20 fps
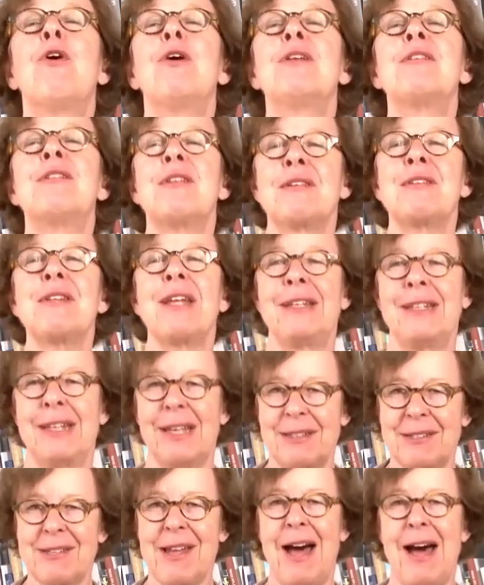wollen Sie es denn
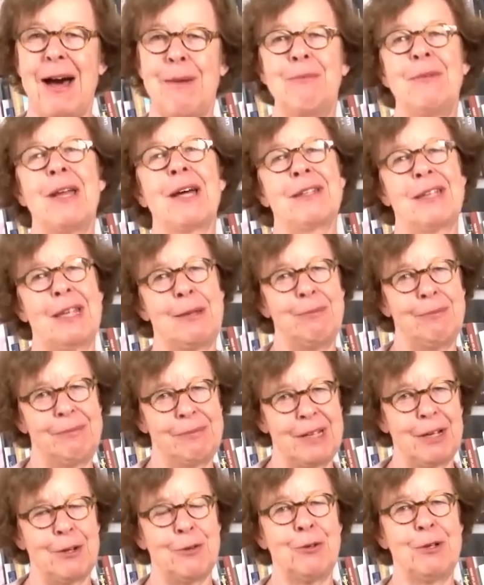jetzt haben,
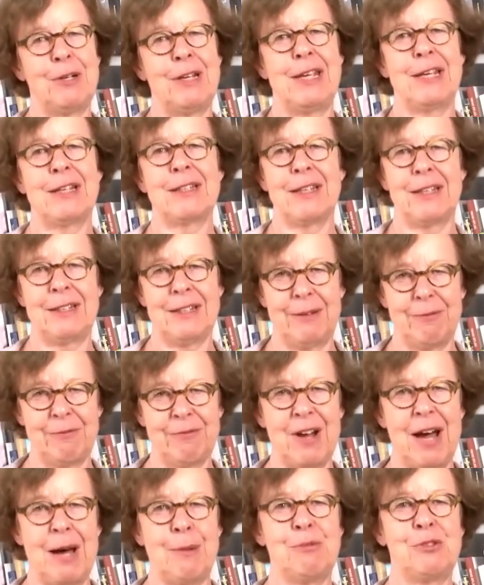nachdem der Kollege dann
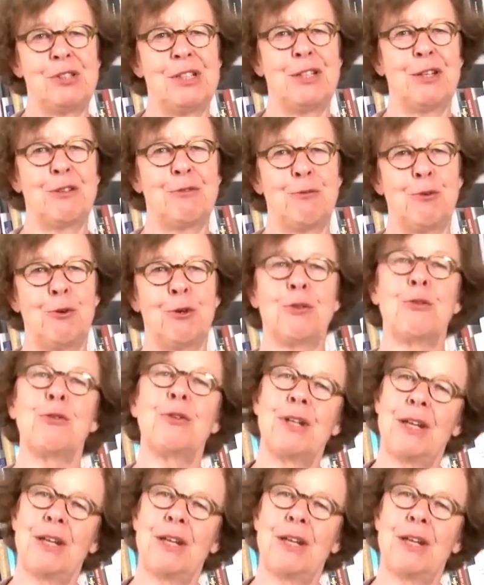verabschiedet wurde.